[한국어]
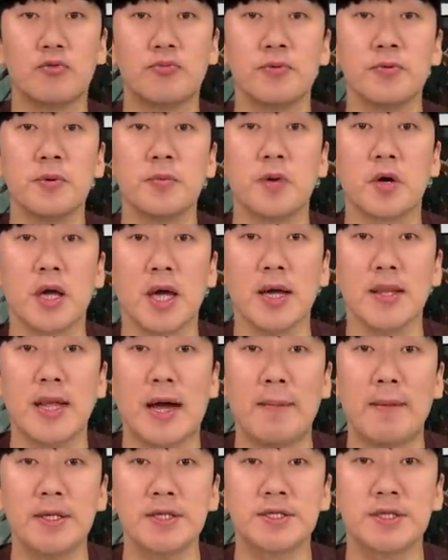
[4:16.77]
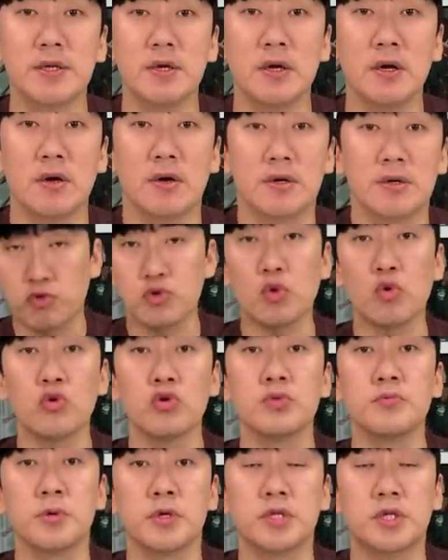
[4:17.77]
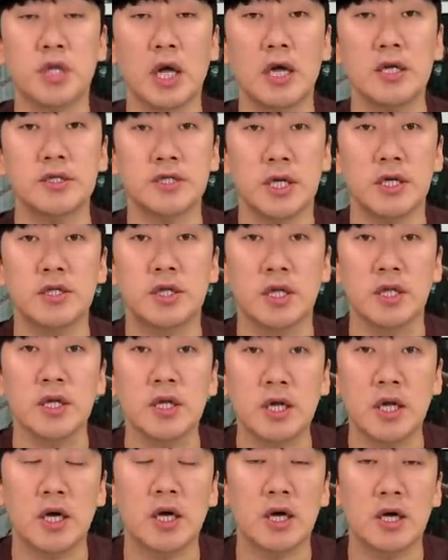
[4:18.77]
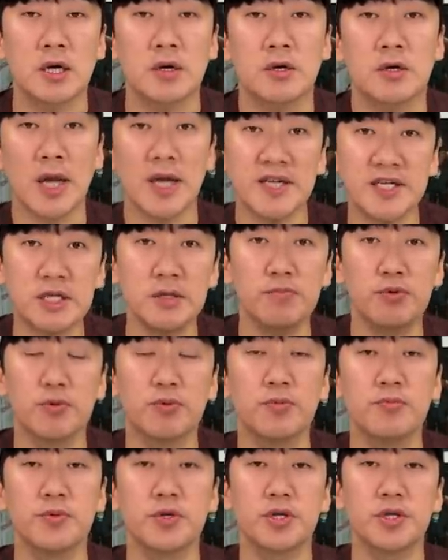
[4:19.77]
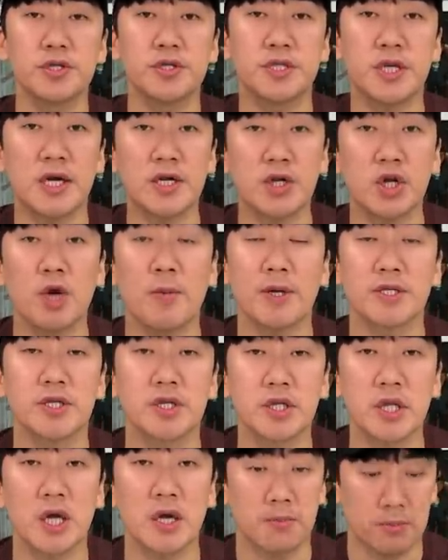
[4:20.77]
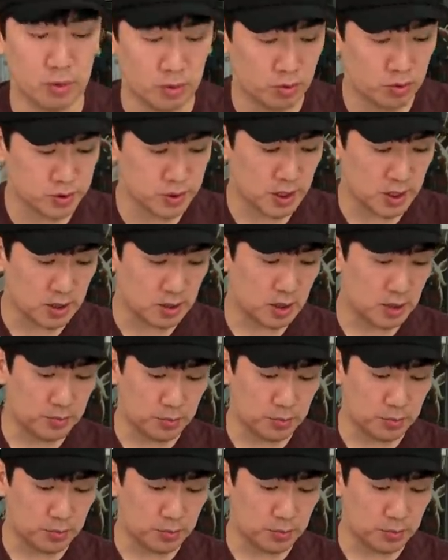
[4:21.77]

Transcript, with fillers: 부품이 몇 개가 남았어요. 구동은 뭐 다 잘 되니까 핵심 부품들은 잘 끼워 맞췄다 뭐 이런 생각을